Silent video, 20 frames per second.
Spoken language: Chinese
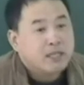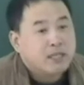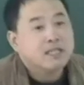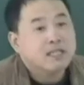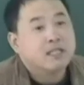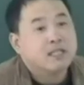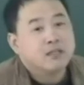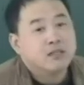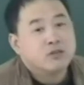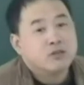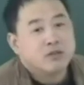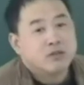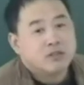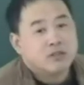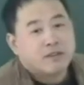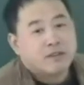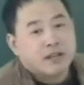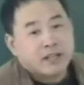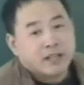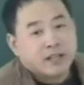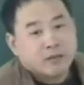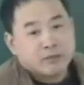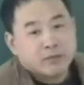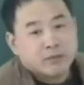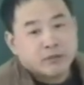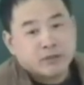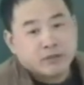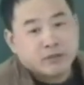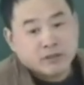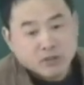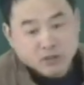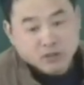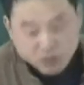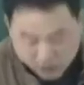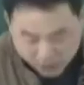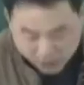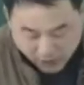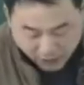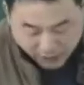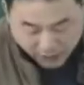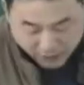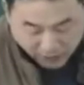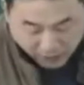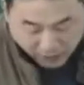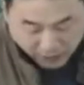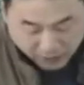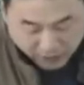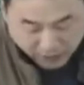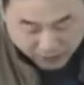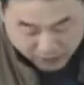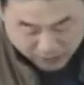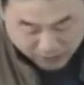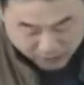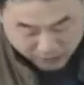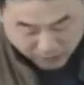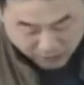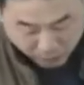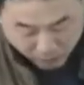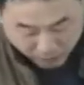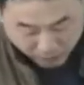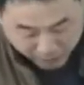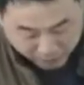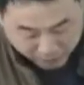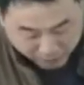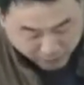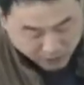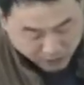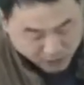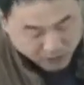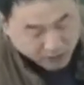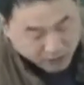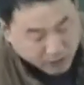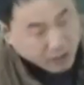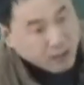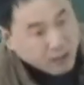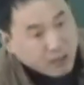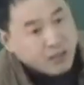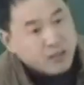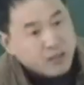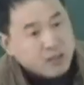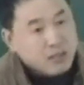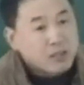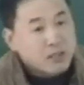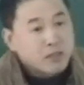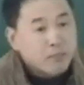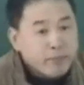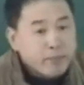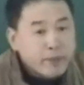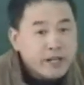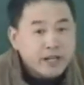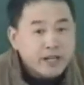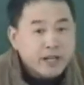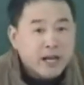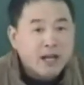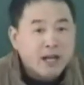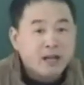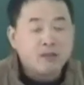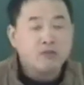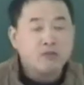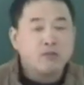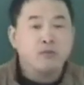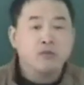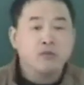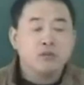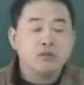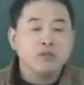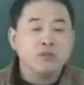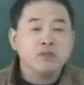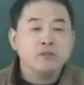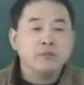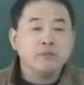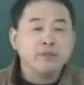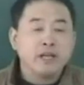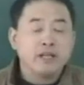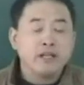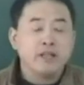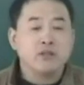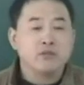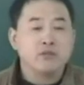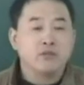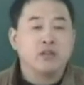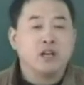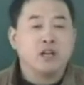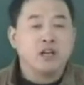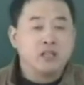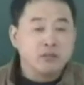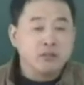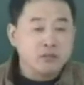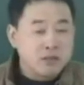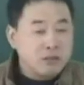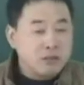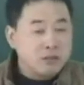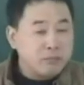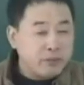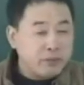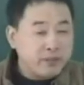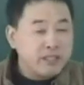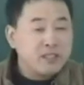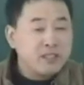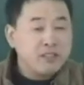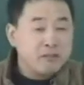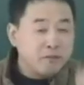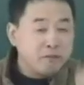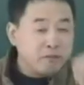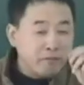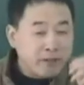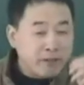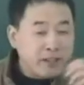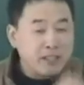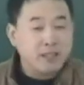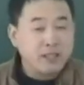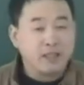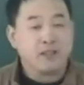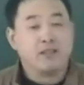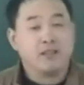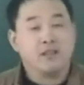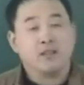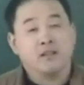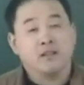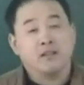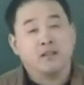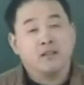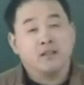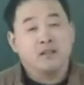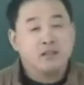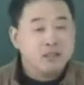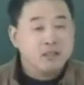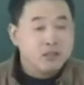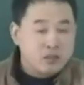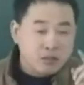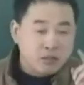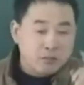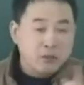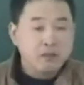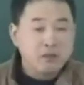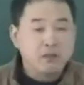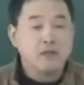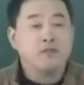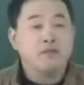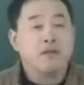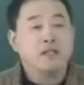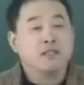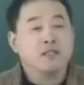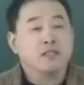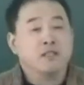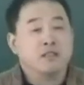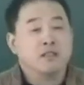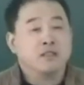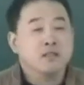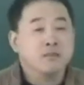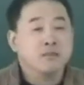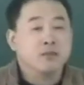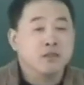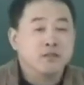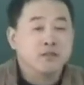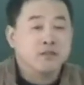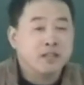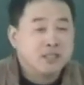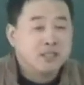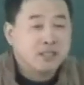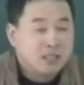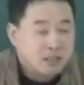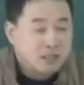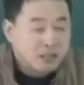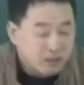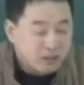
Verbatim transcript: 大家可以做个发言，不用的，就是讲一下湿热，我们来分析。这个病啊，我们中医病啊要注意哈，有时候不一定非得就是某个方子，就是某个方子，